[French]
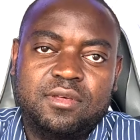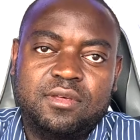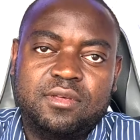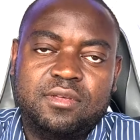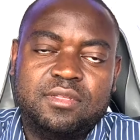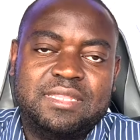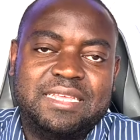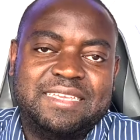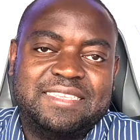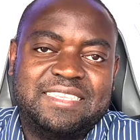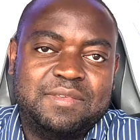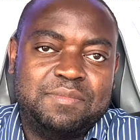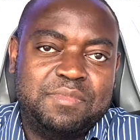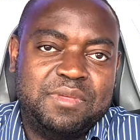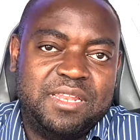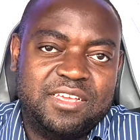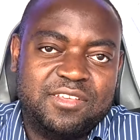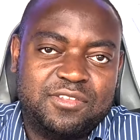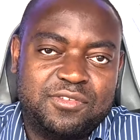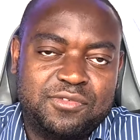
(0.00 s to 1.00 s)
euh,
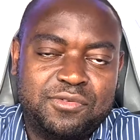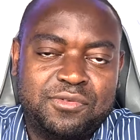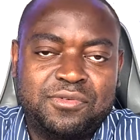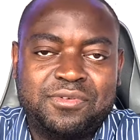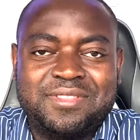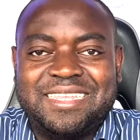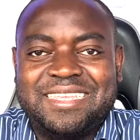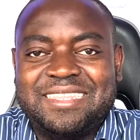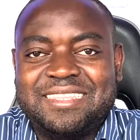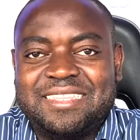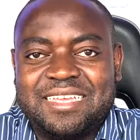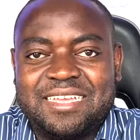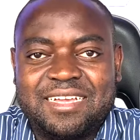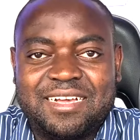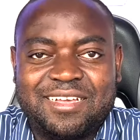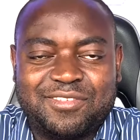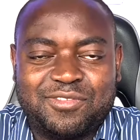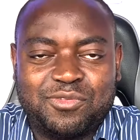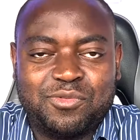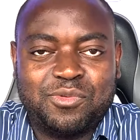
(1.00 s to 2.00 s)
d'assimilation,
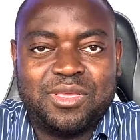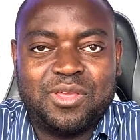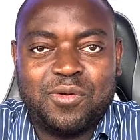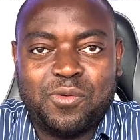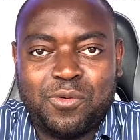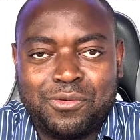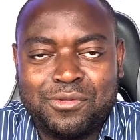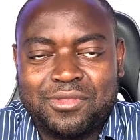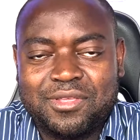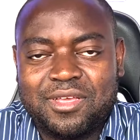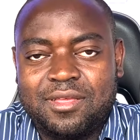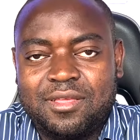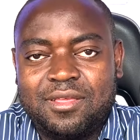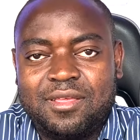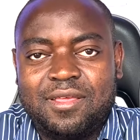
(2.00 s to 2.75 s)
d'intégration et autres.